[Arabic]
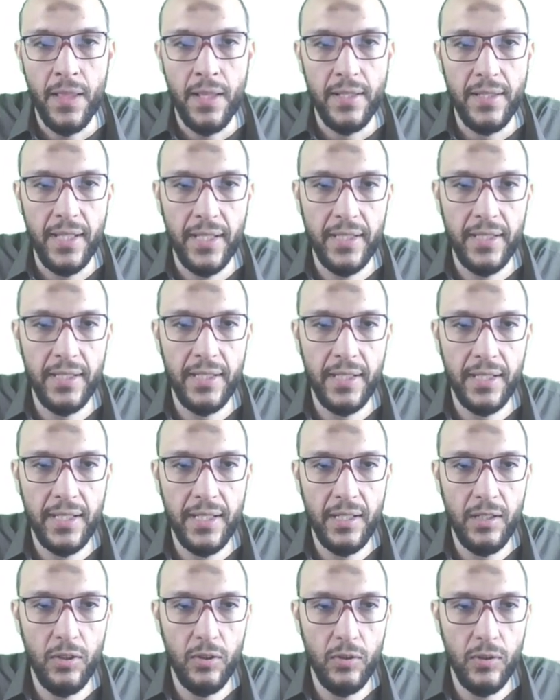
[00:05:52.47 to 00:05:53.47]
لكن
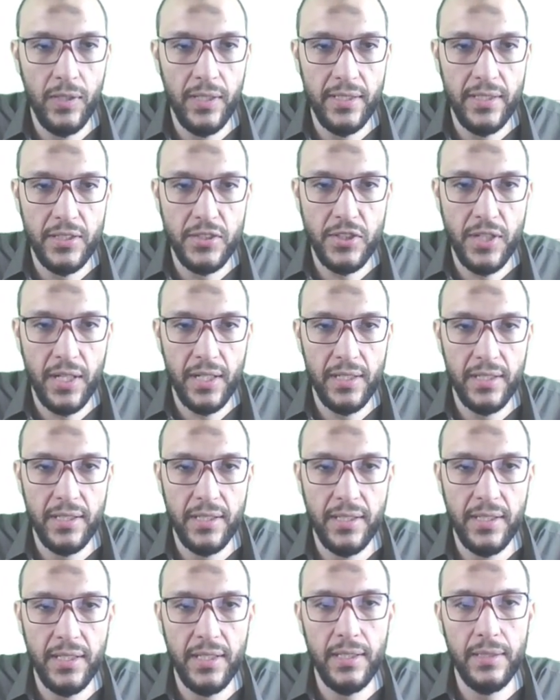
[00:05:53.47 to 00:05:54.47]
كده اهو ادي شكل
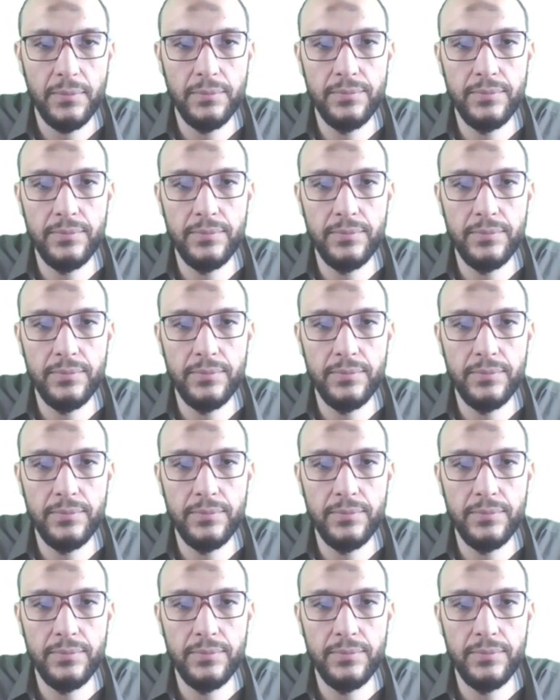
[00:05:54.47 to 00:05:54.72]
الايه